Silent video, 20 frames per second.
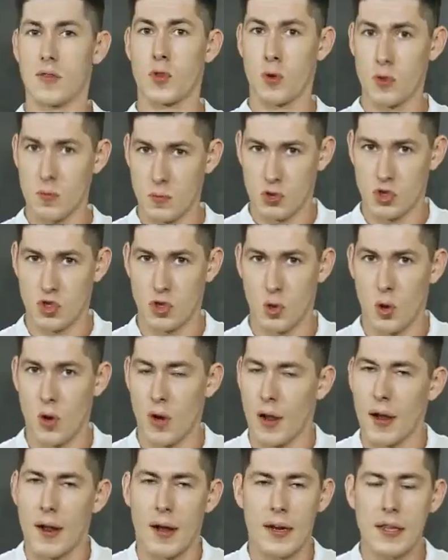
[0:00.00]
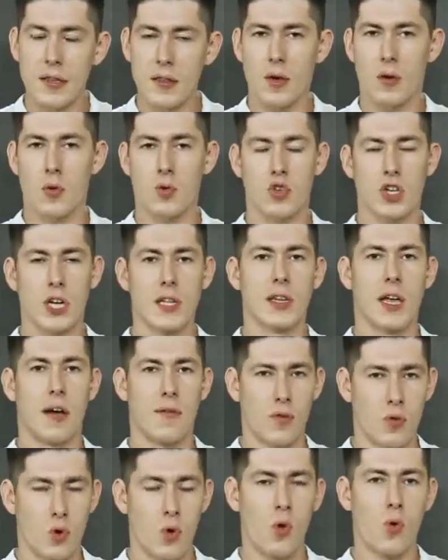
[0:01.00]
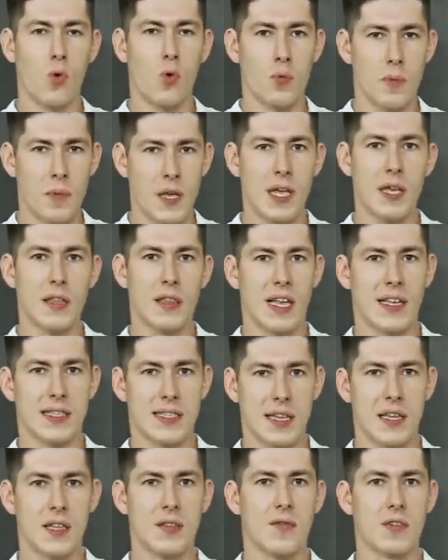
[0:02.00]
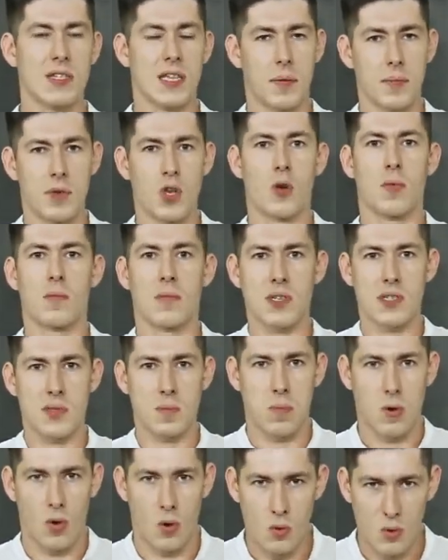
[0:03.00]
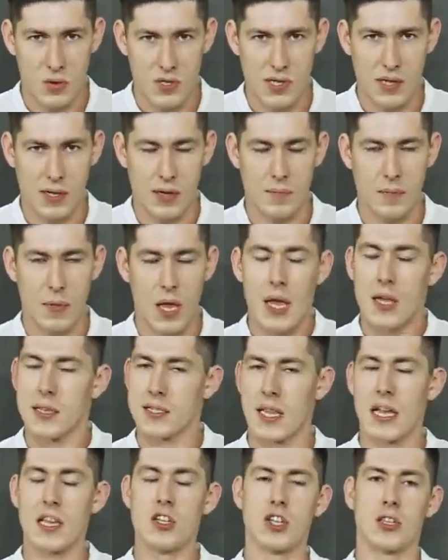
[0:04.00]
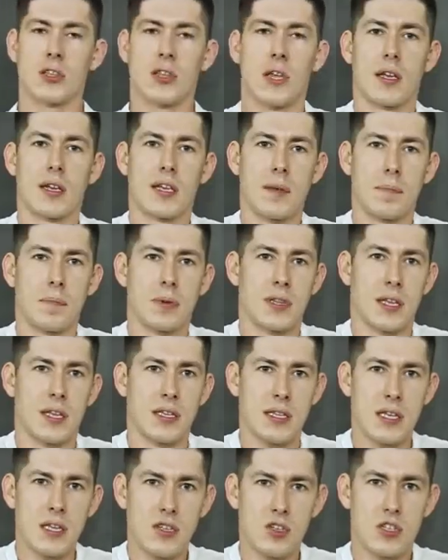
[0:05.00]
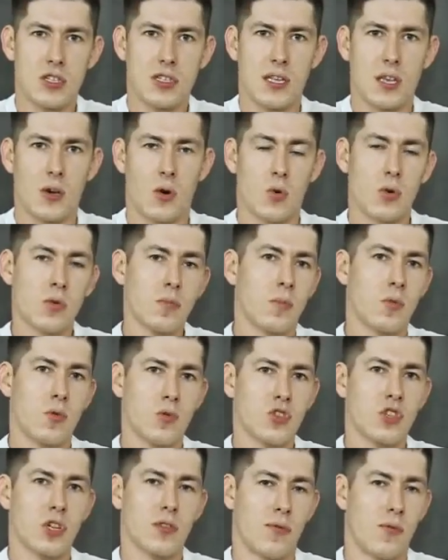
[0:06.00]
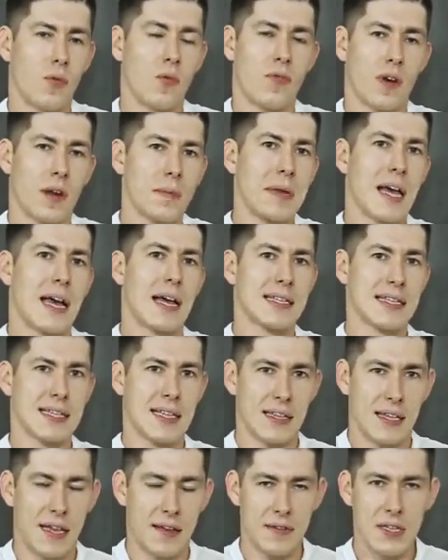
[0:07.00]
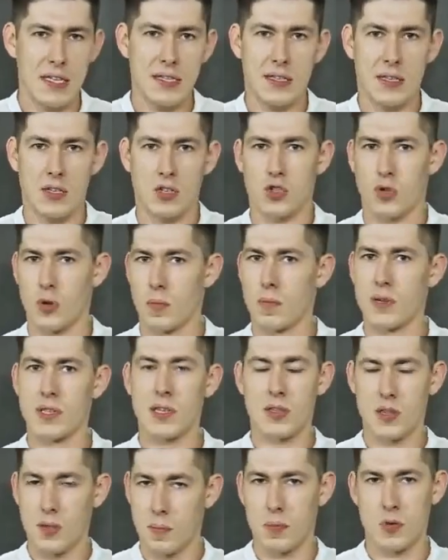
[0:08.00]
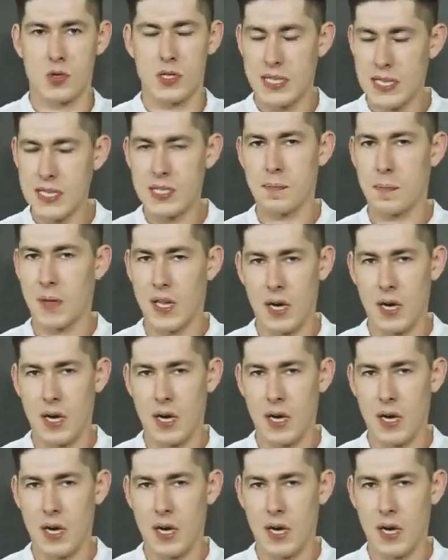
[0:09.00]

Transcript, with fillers: в том, что рынок уже давно умеет оценивать объемы спроса. Значит, гипотетически он может вовремя остановиться, чтобы не допустить